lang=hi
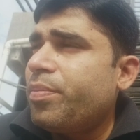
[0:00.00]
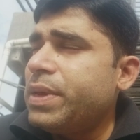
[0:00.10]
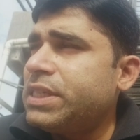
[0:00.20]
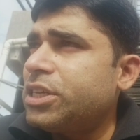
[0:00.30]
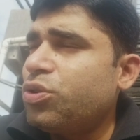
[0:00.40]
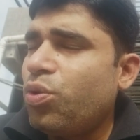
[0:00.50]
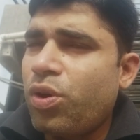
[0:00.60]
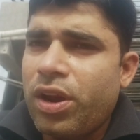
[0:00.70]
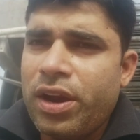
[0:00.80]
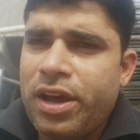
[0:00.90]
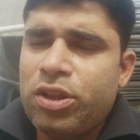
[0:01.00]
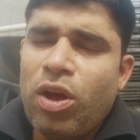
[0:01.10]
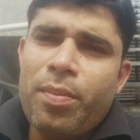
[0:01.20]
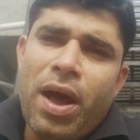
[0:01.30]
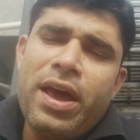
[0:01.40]
बिज़नेस शुरू करना है
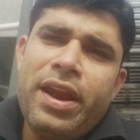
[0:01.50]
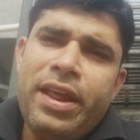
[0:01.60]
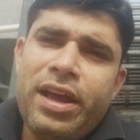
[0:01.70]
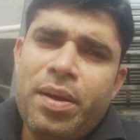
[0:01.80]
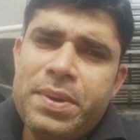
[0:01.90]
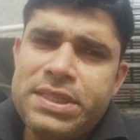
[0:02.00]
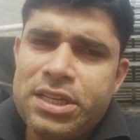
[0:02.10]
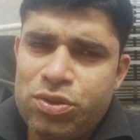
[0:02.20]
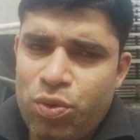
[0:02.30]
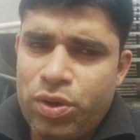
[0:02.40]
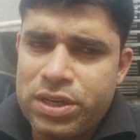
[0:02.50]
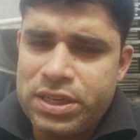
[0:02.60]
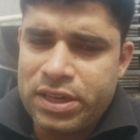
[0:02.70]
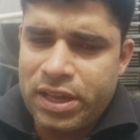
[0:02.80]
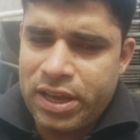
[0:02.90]
तो आप आयरनिंग का बिज़नेस शुरू कर
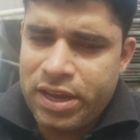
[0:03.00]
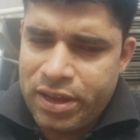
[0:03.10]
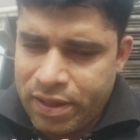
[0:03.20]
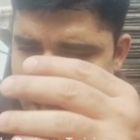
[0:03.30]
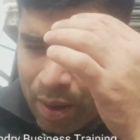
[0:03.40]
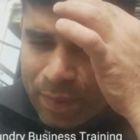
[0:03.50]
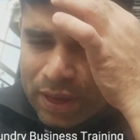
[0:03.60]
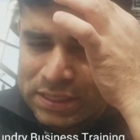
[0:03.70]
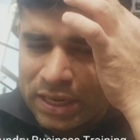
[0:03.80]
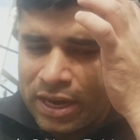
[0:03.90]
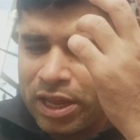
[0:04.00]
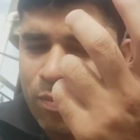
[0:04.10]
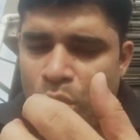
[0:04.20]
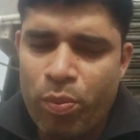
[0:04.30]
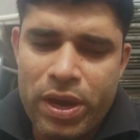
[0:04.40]
सकते हैं आपके शहर
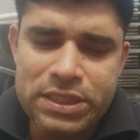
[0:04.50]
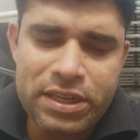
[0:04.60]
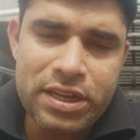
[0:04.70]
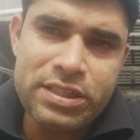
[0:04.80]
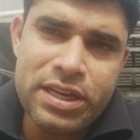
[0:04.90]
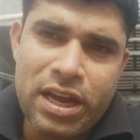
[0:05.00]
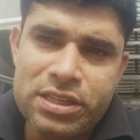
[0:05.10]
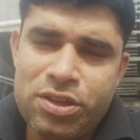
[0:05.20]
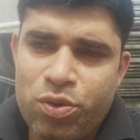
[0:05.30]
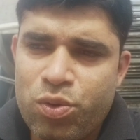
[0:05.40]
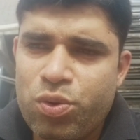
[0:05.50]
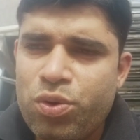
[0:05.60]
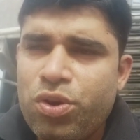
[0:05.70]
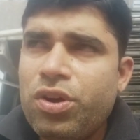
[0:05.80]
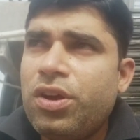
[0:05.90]
की पॉपुलेशन अच्छी खासी हो
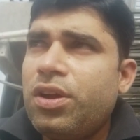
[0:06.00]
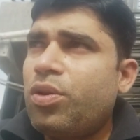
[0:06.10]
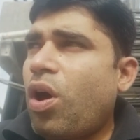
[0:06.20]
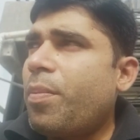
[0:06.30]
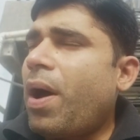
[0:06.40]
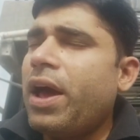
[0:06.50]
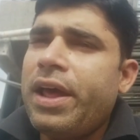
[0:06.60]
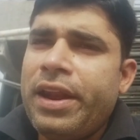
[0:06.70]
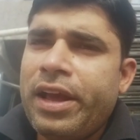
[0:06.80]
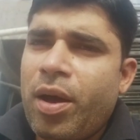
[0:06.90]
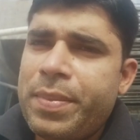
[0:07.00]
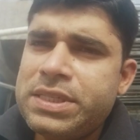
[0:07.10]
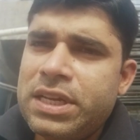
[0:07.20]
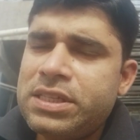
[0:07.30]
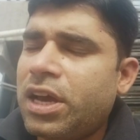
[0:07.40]
तो आप आयरनिंग का
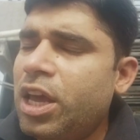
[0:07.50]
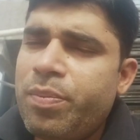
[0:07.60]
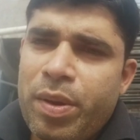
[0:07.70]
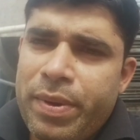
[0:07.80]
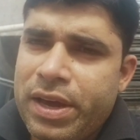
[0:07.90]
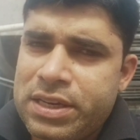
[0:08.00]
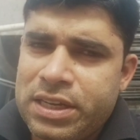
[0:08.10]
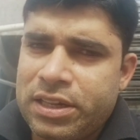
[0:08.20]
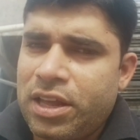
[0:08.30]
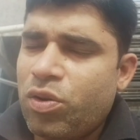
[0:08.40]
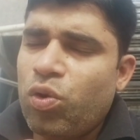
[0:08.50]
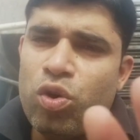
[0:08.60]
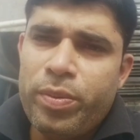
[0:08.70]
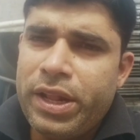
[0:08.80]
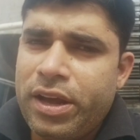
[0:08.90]
बिज़नेस कहीं पे भी कर सकते हैं
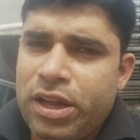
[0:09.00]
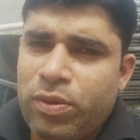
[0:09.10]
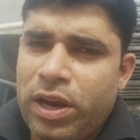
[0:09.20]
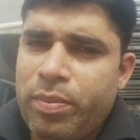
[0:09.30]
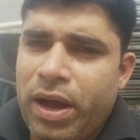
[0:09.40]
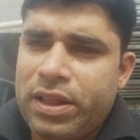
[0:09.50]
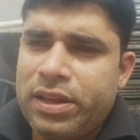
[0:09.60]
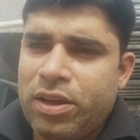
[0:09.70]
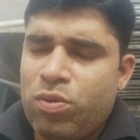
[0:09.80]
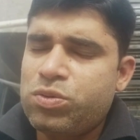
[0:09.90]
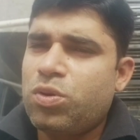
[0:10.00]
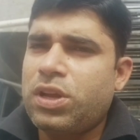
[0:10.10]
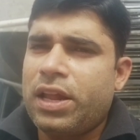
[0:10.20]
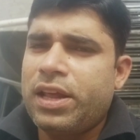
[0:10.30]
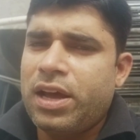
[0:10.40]
कोई भी दिक्कत वाली बात नहीं और उसको
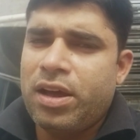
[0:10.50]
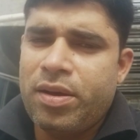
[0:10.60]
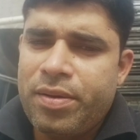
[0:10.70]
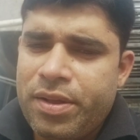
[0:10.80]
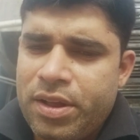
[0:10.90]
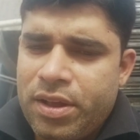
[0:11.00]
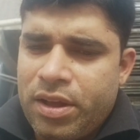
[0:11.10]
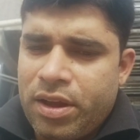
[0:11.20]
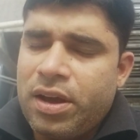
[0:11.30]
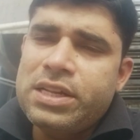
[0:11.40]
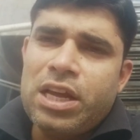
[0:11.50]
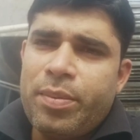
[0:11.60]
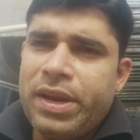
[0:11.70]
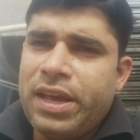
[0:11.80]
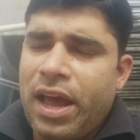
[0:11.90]
ज़्यादा खर्चा
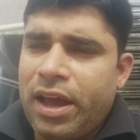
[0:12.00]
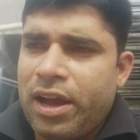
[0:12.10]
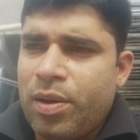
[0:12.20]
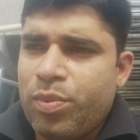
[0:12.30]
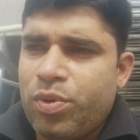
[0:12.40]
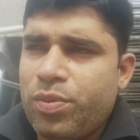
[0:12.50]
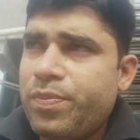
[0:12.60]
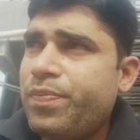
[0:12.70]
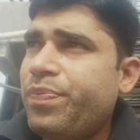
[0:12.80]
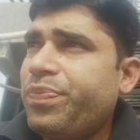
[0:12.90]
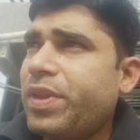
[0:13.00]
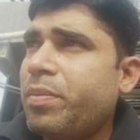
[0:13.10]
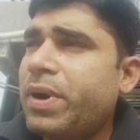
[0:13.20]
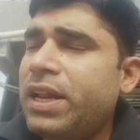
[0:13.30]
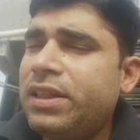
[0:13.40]
भी नहीं आएगा
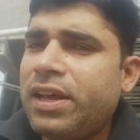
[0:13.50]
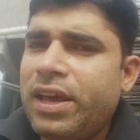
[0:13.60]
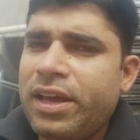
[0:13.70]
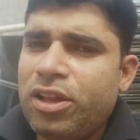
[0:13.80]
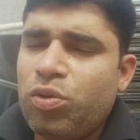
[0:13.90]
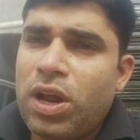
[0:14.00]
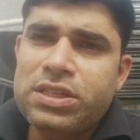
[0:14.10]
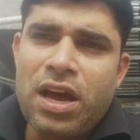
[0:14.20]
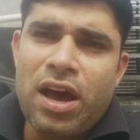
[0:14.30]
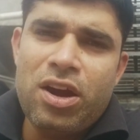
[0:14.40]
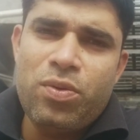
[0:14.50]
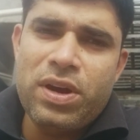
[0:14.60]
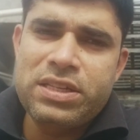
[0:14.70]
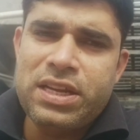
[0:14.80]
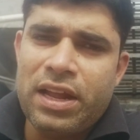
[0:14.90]
आपको बट इतना है कि थोड़ा सा हार्ड
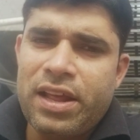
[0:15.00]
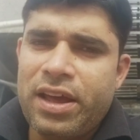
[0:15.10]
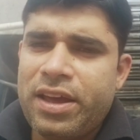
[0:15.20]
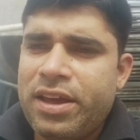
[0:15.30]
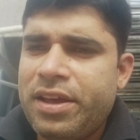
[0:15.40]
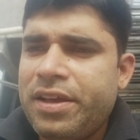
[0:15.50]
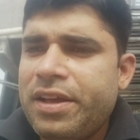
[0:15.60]
वर्क ज़्यादा है